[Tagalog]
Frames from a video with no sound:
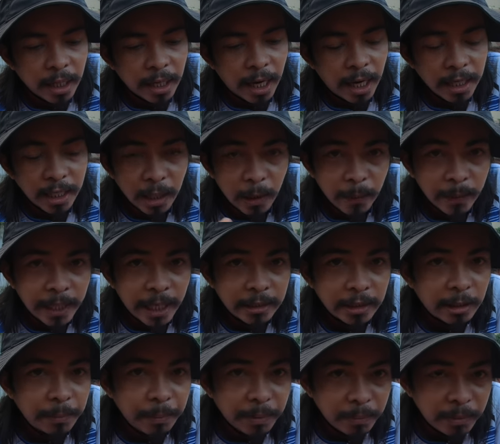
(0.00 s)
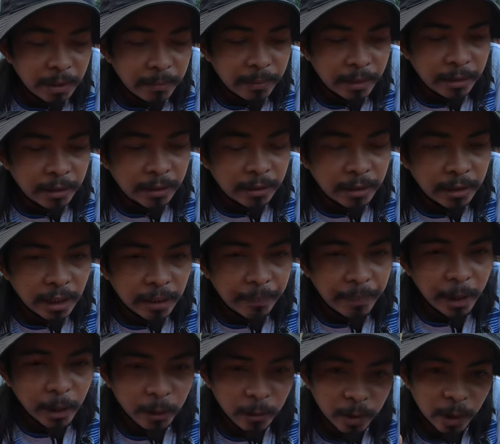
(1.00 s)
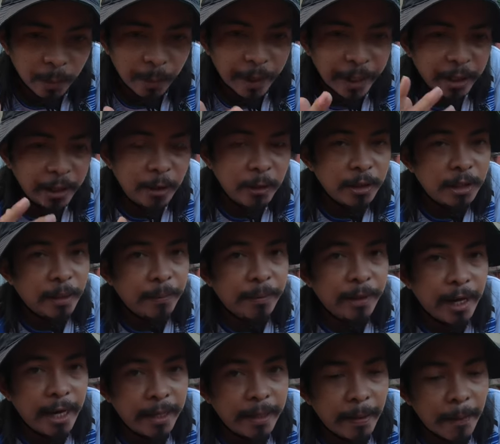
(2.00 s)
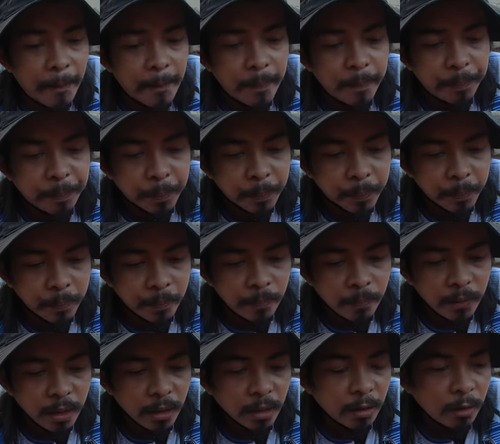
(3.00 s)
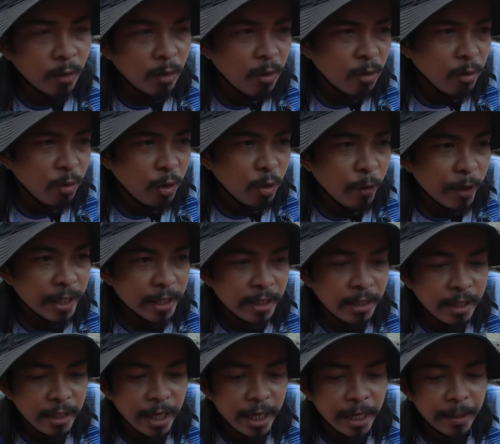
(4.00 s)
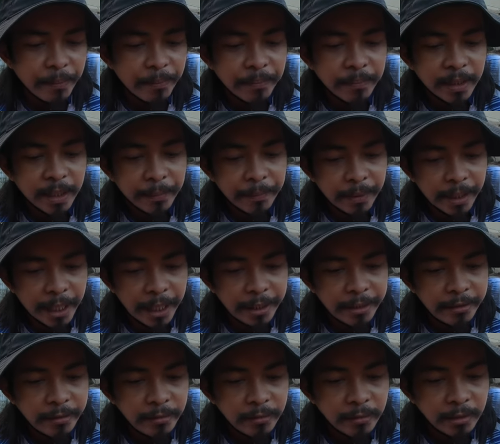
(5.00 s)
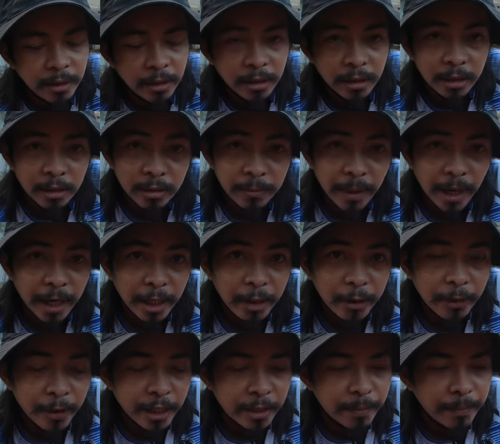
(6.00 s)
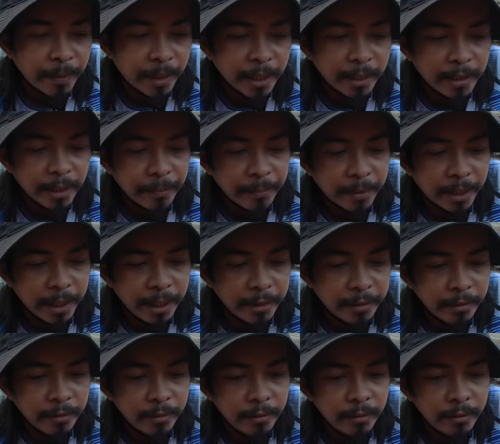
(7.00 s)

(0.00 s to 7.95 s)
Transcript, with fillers: hanggang 150 meters siya pero depende yun sa brand. Kung USDM na braid, yung mga US brand na braid.